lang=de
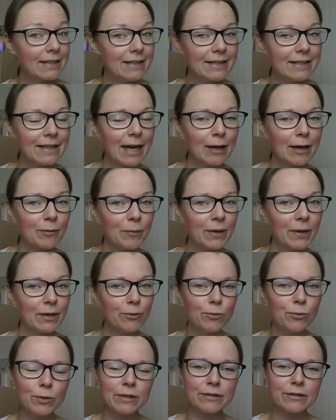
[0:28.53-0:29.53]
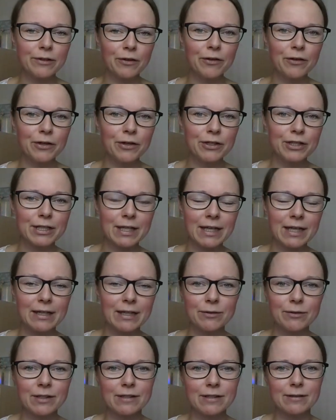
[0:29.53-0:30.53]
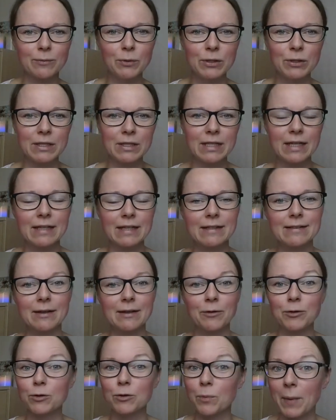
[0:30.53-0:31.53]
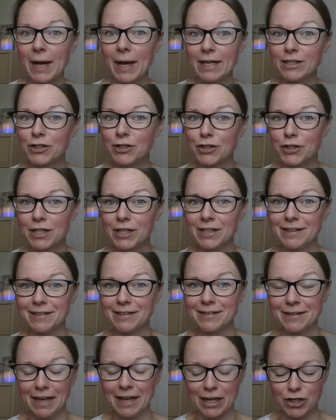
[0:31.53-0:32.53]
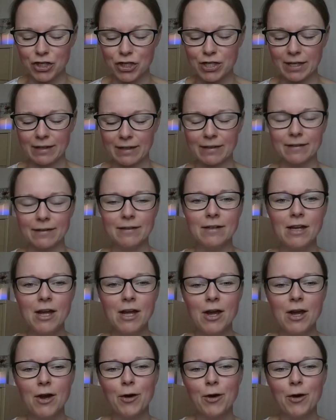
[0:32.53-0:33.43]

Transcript: eigentlich hat man nur Socken gestrickt und das Muster ist automatisch äh, entstanden.